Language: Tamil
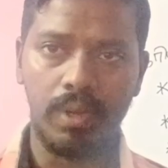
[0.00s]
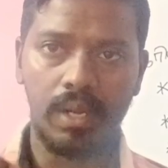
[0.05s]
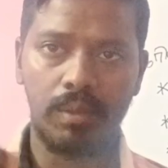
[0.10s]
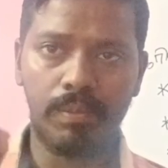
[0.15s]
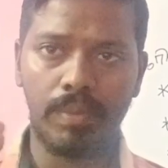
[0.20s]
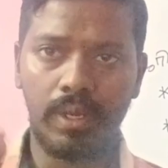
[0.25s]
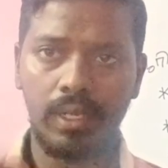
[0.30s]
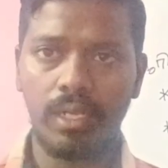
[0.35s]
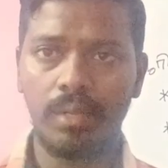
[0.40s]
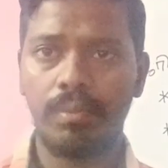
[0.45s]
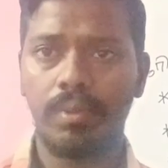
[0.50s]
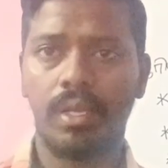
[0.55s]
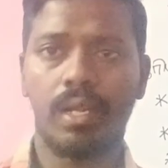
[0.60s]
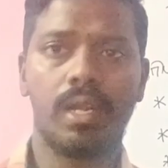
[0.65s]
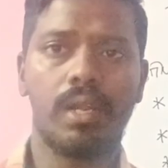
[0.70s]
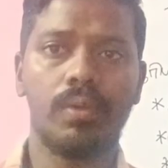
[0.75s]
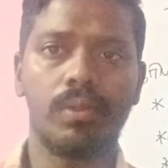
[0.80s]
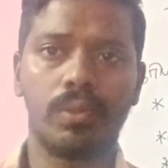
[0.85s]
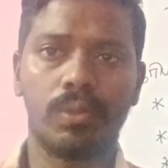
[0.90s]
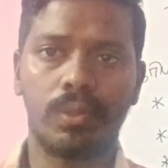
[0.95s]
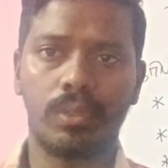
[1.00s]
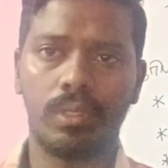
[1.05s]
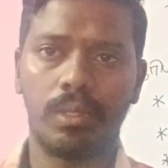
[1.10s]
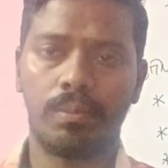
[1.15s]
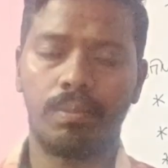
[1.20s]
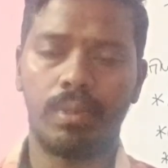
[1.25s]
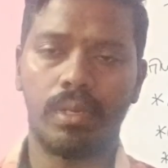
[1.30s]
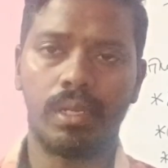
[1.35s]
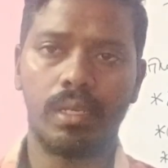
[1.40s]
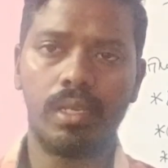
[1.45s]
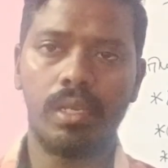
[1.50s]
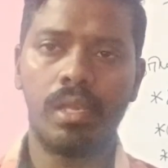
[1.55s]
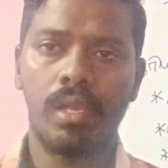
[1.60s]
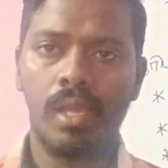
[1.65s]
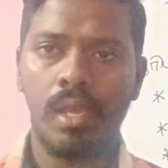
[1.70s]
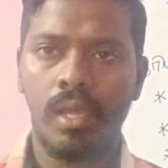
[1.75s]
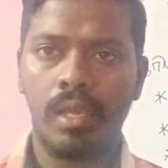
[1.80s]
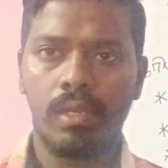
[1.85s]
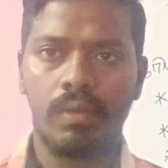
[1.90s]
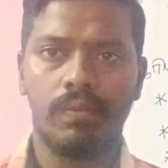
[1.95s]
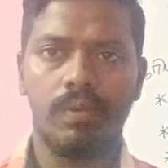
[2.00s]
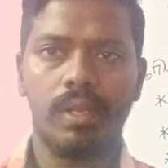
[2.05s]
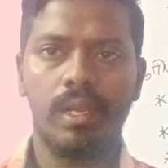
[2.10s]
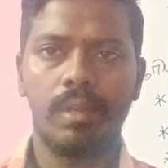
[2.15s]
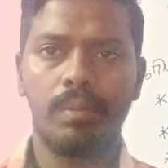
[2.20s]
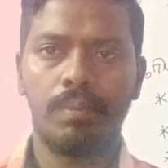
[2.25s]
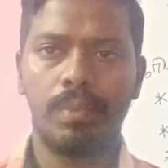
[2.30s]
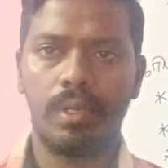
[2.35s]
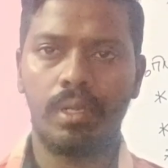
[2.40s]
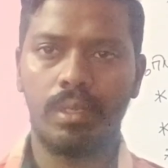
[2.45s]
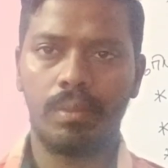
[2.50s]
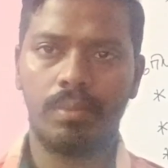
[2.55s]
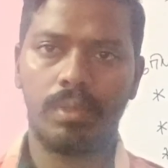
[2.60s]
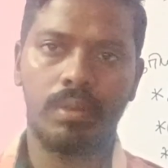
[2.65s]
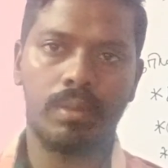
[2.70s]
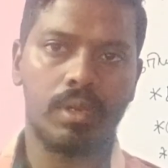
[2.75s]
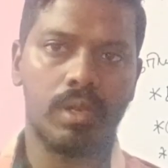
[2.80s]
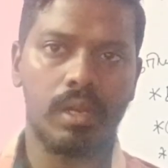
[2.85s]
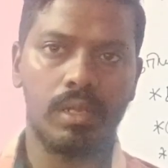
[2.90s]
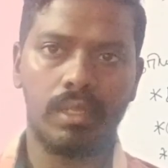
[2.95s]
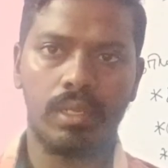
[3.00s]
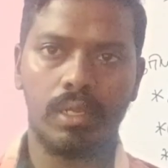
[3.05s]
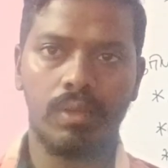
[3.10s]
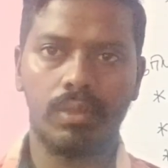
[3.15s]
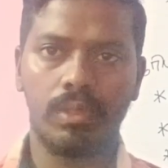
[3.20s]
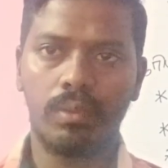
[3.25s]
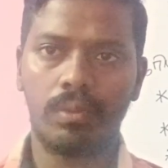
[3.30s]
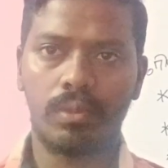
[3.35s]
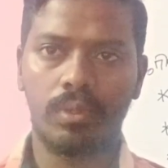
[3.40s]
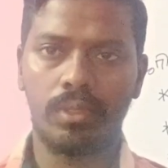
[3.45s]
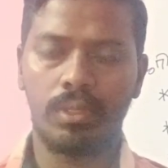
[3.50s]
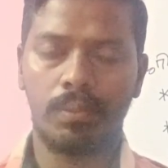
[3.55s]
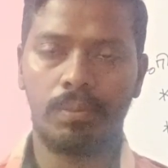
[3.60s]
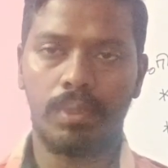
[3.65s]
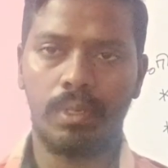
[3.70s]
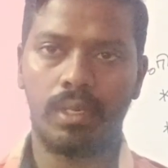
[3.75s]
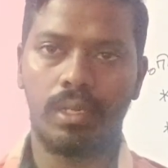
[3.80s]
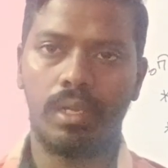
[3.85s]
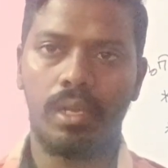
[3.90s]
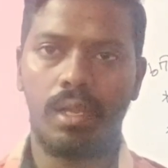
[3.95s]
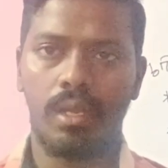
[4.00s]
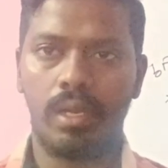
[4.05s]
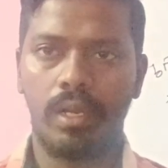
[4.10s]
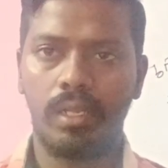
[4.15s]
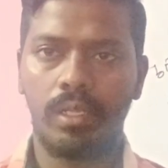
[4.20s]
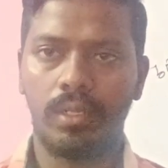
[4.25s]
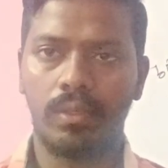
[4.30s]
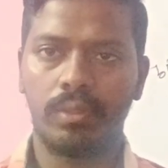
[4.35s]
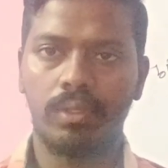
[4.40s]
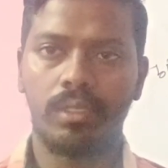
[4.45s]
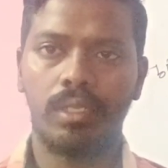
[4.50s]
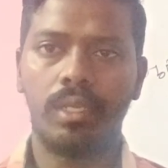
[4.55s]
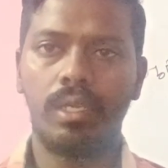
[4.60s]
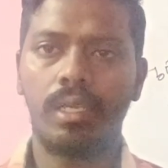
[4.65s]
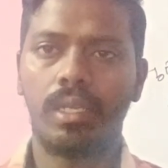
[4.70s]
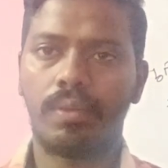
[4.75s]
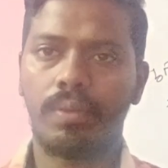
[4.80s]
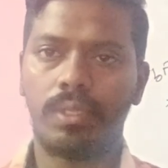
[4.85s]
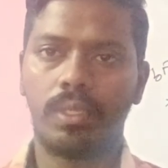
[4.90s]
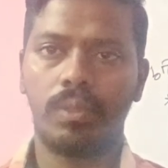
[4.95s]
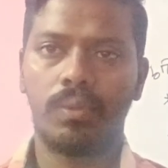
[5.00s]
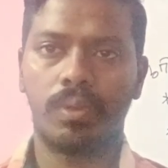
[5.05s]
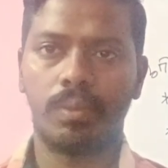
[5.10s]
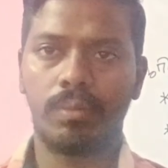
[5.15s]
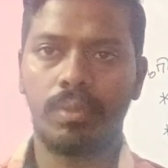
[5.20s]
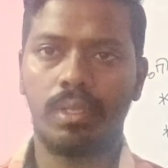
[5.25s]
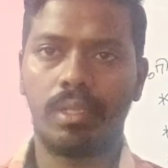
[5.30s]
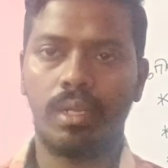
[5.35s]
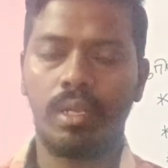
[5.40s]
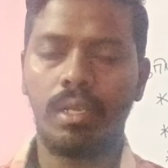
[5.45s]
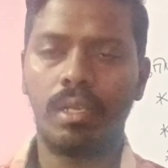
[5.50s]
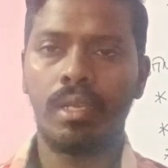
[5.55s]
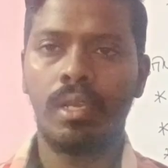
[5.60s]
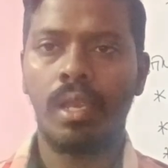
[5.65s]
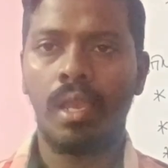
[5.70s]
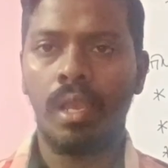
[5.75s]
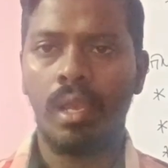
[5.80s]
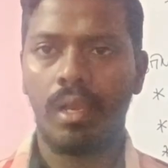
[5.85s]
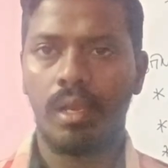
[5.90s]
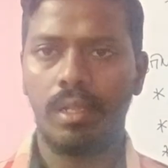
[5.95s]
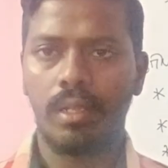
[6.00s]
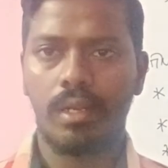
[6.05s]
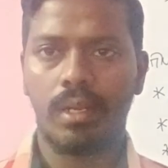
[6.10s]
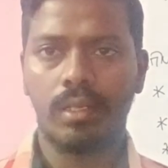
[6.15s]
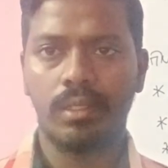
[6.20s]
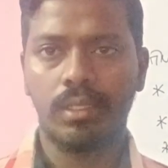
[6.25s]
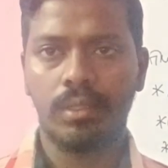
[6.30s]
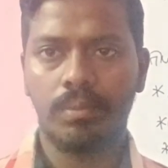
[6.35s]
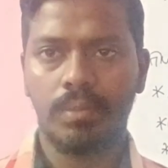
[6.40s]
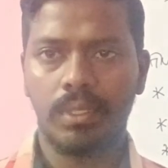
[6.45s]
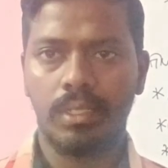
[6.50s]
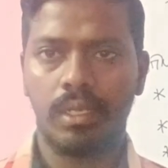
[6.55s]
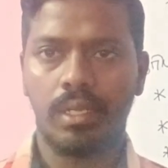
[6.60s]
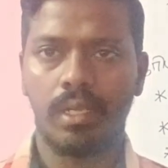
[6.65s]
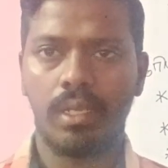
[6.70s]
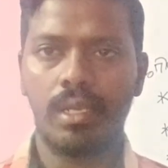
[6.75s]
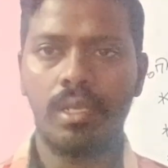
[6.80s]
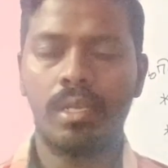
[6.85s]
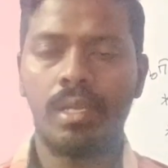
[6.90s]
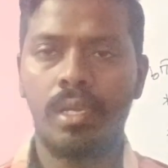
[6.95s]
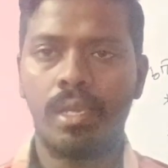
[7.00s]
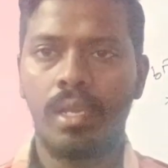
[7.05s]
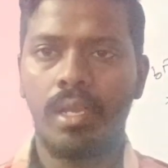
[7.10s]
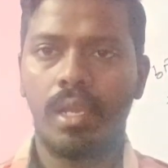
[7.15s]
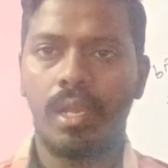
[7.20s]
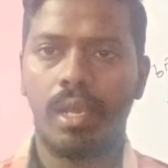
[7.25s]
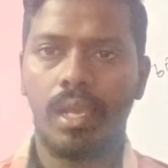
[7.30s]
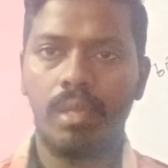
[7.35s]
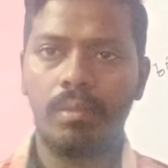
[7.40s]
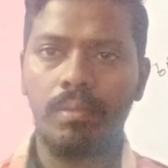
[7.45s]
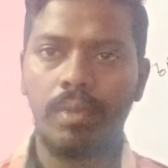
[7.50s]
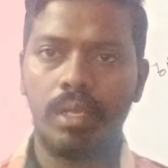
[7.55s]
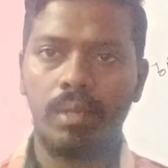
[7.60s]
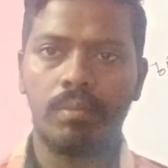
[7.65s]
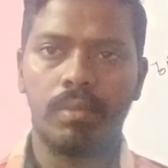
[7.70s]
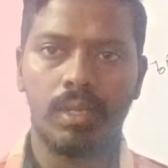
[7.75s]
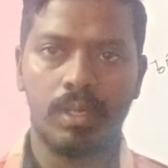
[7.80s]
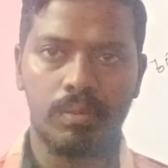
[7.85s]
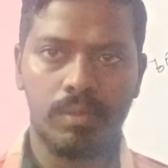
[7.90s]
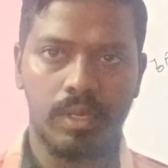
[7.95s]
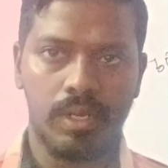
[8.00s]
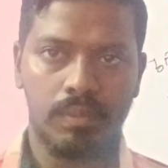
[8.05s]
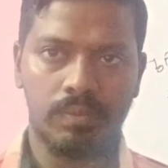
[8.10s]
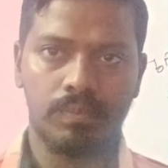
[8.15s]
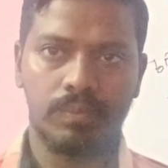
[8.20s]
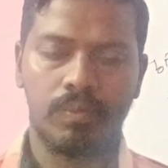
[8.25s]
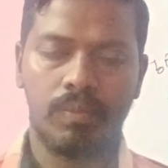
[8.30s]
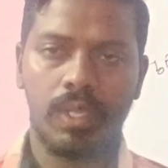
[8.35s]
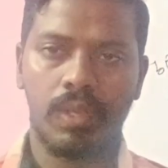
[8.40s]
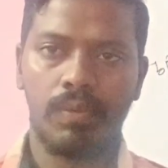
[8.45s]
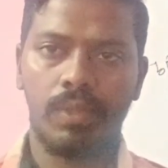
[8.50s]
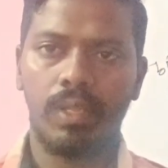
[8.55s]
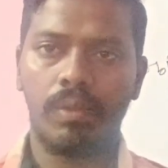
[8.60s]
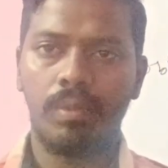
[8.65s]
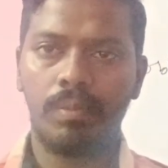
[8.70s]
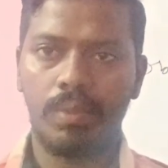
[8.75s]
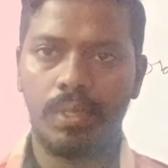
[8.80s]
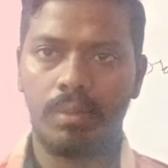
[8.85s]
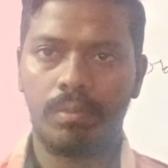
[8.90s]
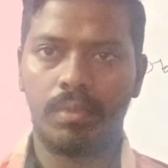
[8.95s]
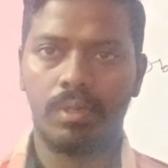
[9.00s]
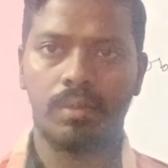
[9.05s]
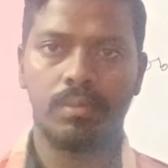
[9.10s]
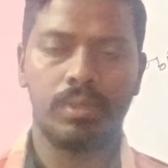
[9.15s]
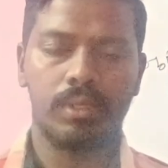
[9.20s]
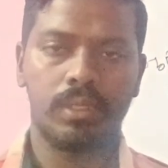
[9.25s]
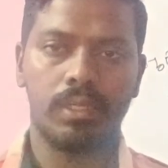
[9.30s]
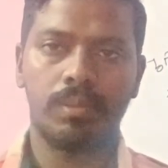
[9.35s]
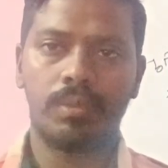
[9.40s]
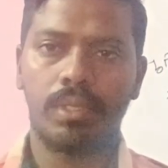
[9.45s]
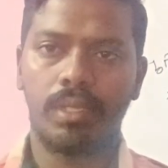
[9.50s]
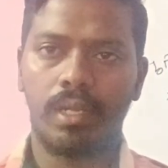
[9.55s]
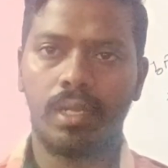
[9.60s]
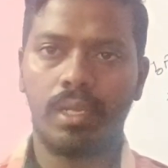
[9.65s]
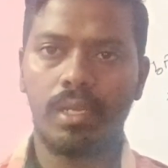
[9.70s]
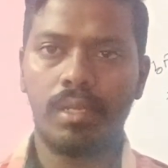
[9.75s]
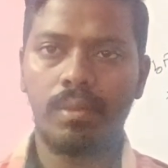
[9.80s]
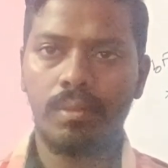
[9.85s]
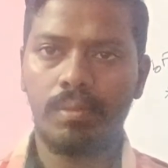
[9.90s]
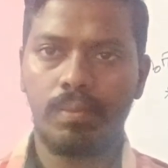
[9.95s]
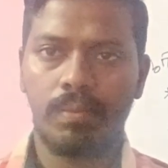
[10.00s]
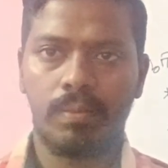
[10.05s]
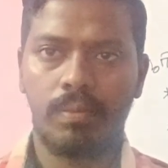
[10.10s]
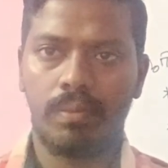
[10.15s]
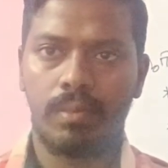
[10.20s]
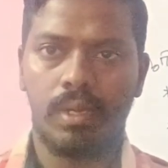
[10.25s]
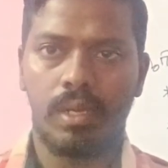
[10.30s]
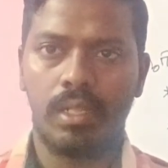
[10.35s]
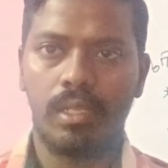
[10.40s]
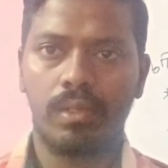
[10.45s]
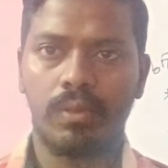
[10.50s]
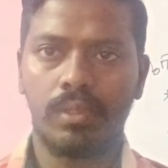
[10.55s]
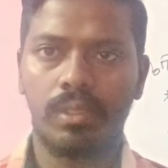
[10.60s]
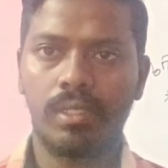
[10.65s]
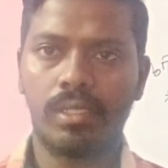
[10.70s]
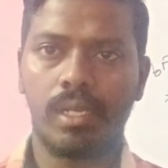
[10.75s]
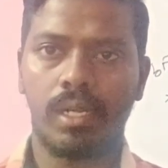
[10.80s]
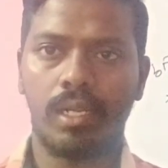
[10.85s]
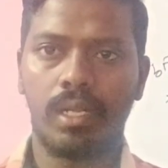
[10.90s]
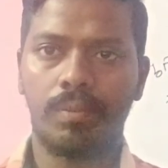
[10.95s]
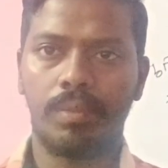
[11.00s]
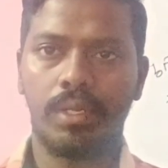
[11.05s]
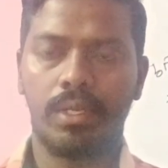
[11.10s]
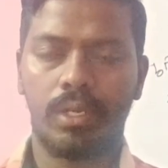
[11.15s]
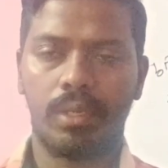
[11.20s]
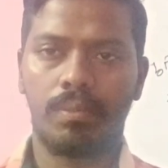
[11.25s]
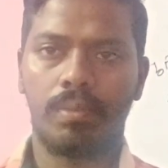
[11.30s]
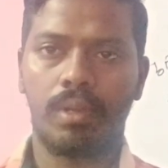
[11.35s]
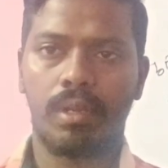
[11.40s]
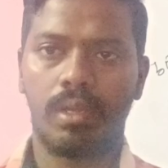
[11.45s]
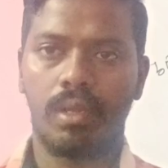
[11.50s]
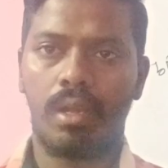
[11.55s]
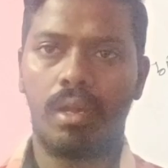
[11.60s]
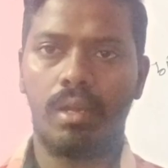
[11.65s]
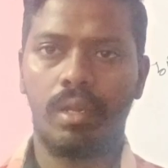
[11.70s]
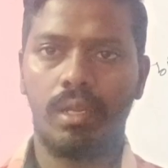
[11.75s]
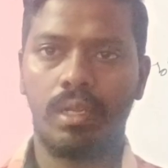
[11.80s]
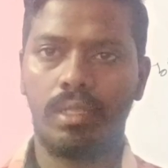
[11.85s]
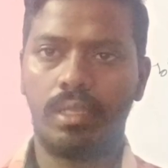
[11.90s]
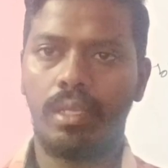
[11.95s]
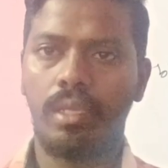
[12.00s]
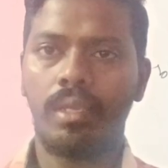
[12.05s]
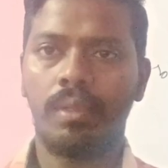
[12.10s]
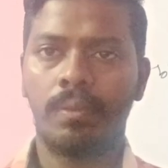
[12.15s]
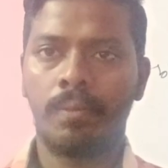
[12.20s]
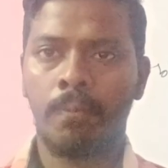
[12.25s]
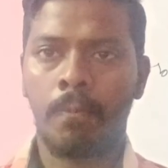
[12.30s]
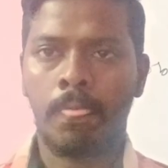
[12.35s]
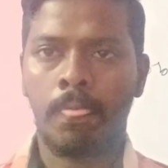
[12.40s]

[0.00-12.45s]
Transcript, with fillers: பல பட்டப்பேர்கள்லாம் வந்து கொடுத்துருப்பாங்க வில்லியம் பெண்டுபிரிவு காலத்தில் வந்து கொடுத்துருப்பாங்க ஆயிரத்தி எண்ணூற்றி இருபத்தி ஒன்பதில் அதுக்கு அடுத்தது பார்த்தீங்கன்னாக்கா கைம்பேன் மறுமணம் விதவி பெருமணம் வந்து பார்த்தீங்கன்னாக்கா அதுக்கு வந்து சட்டம் ஏற்றிருப்பாங்க ஆயிரத்தி